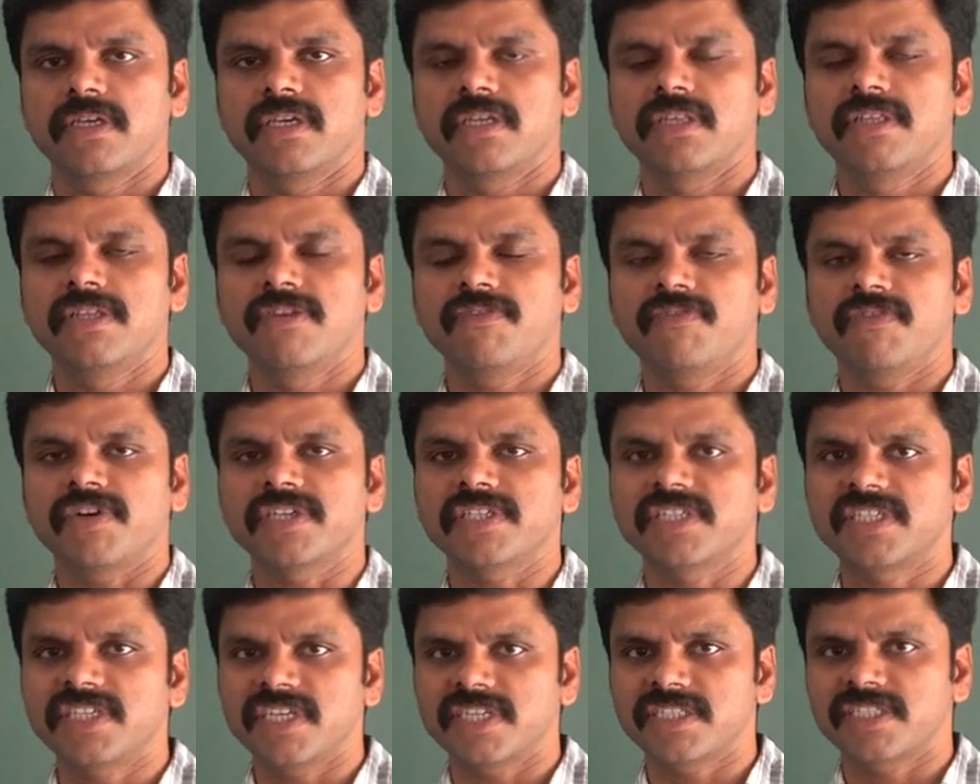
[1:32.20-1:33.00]
இது
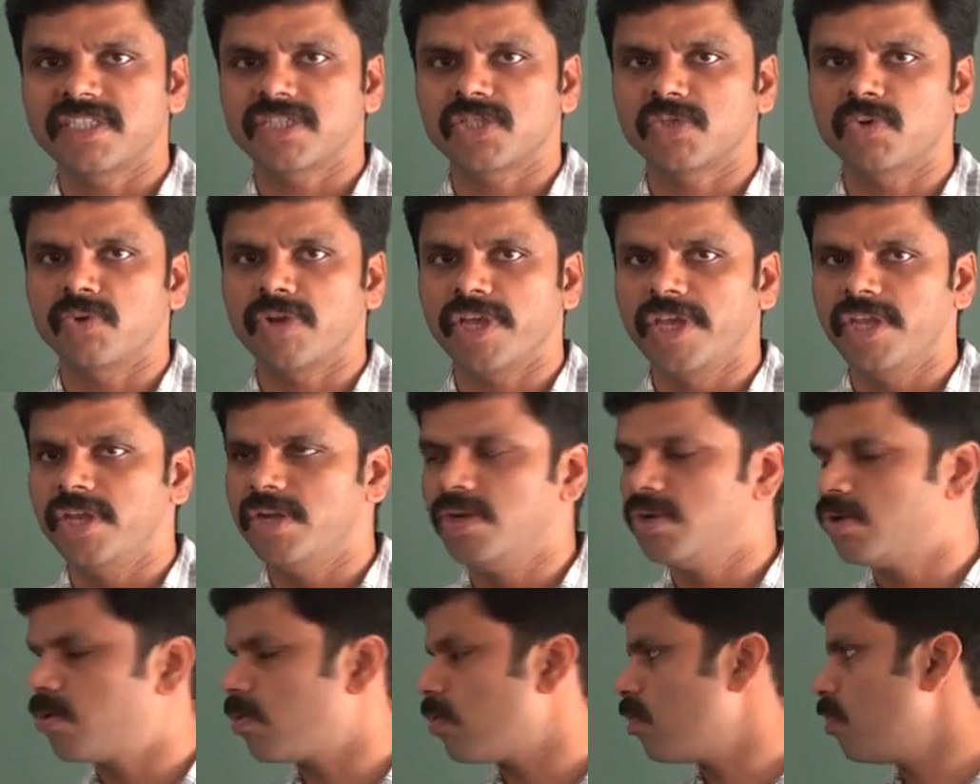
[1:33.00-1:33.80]
ஃபஸ்ட் எக்ஸசைஸோடைய
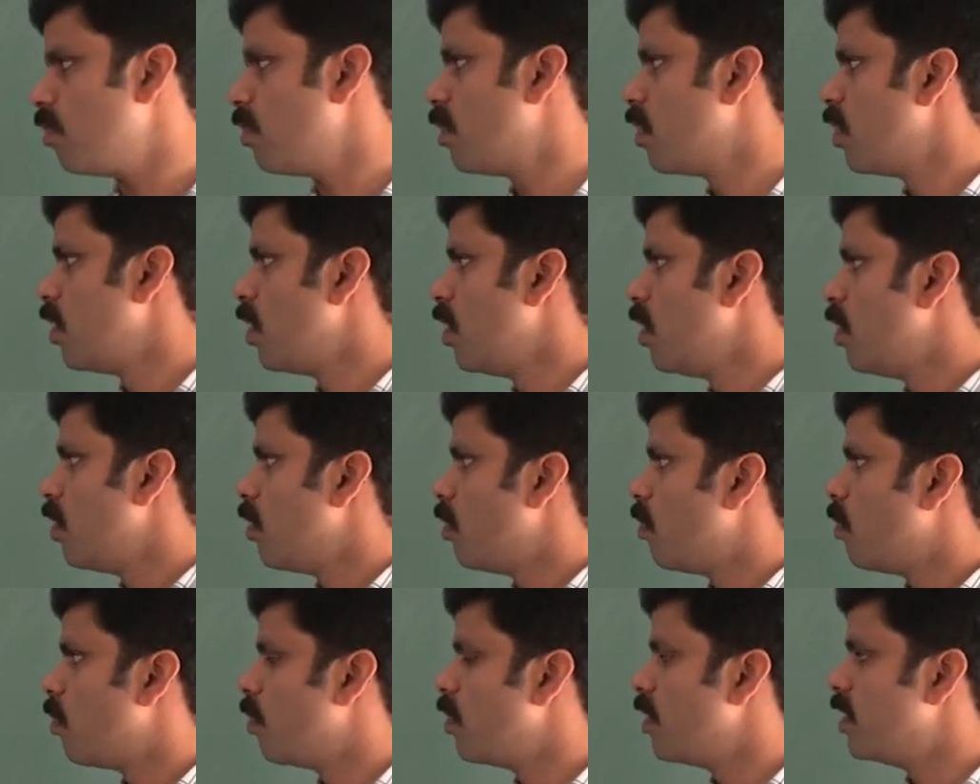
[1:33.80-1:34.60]
இன்ட்ரோ
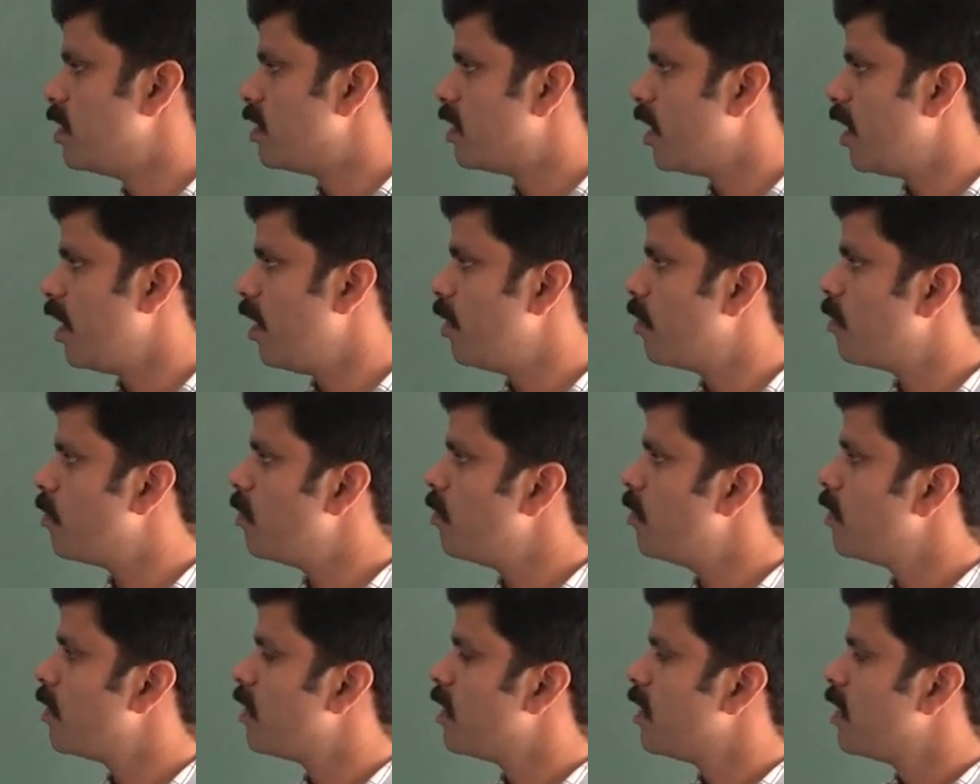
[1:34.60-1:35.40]
உங்களுக்கு
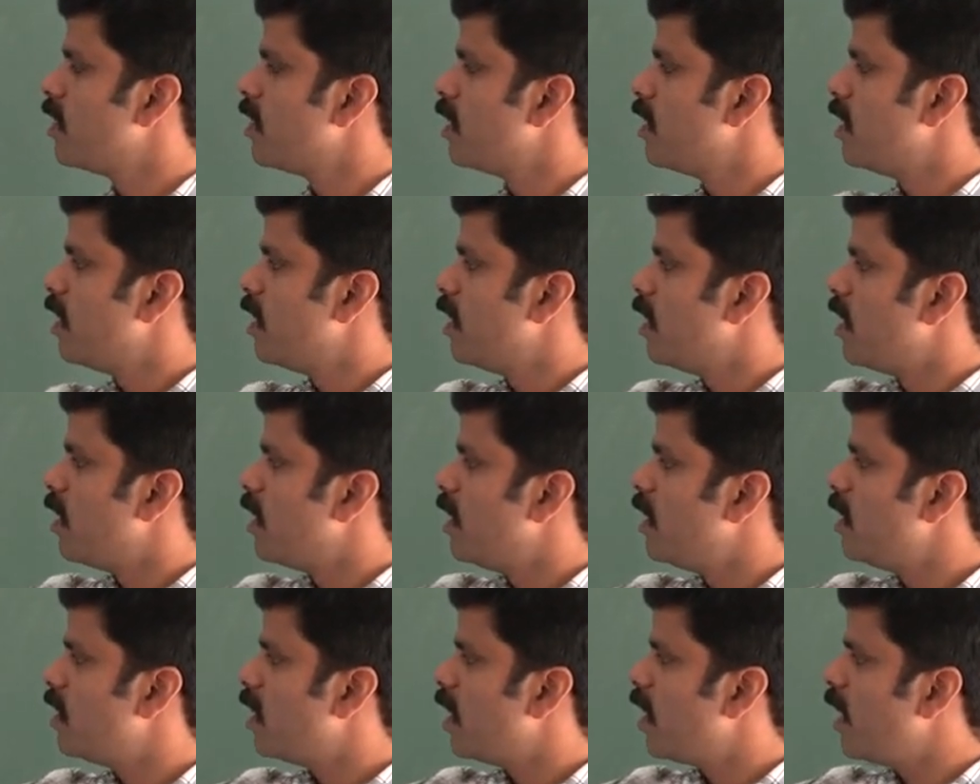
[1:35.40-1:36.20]
தெரியணும்
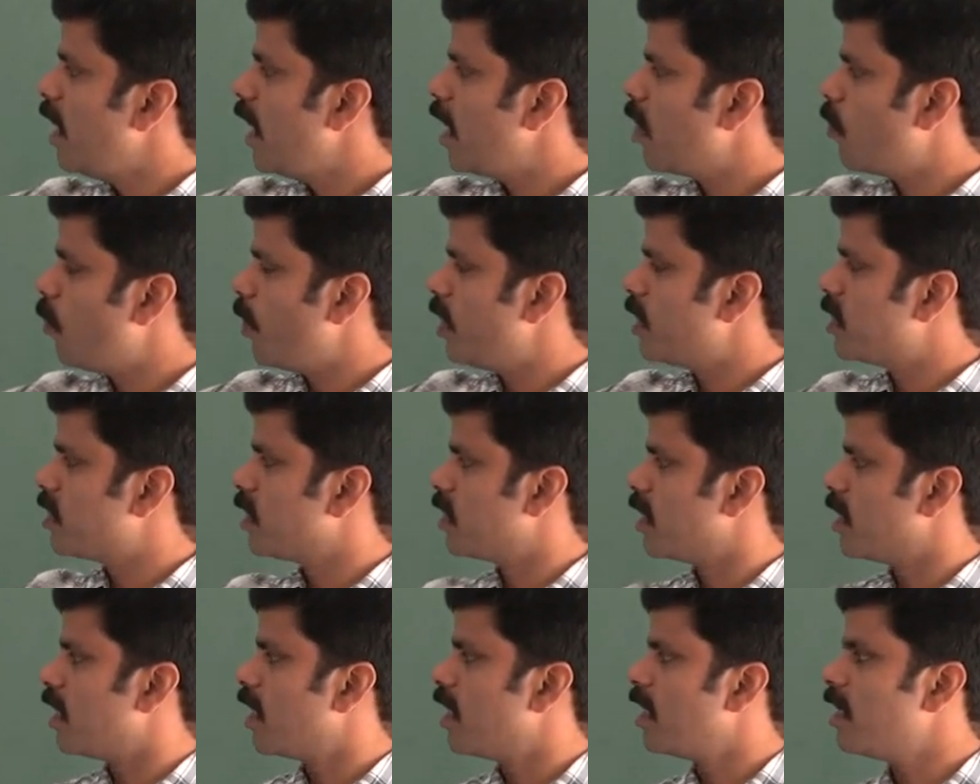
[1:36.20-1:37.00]
இந்த
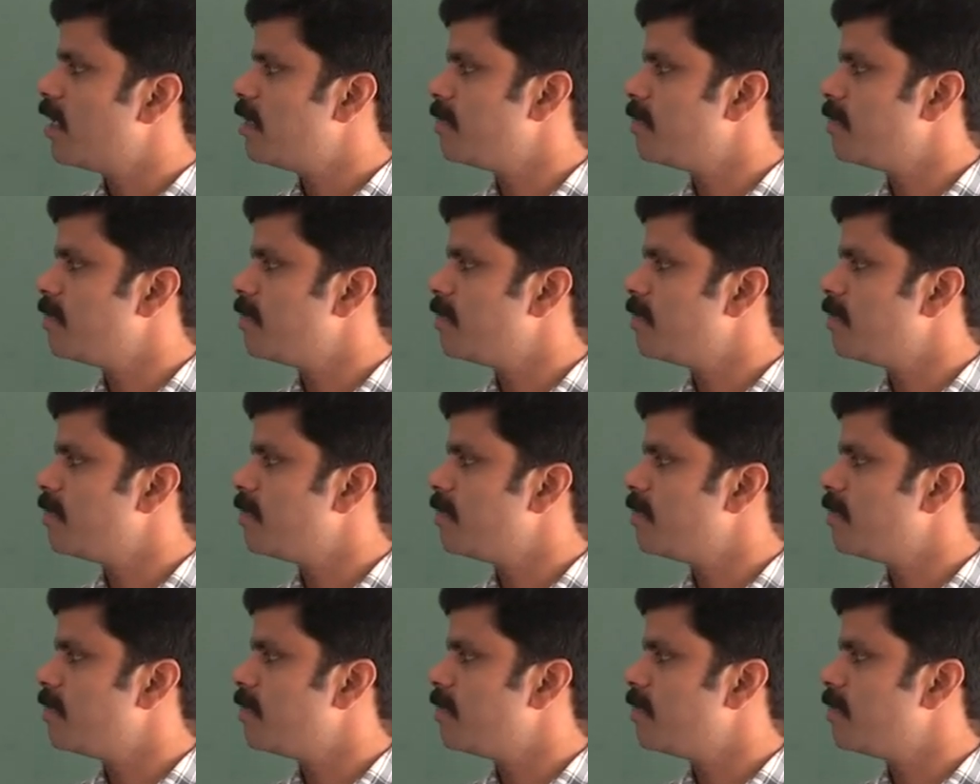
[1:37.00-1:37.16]
ஈக்குவேஷனில்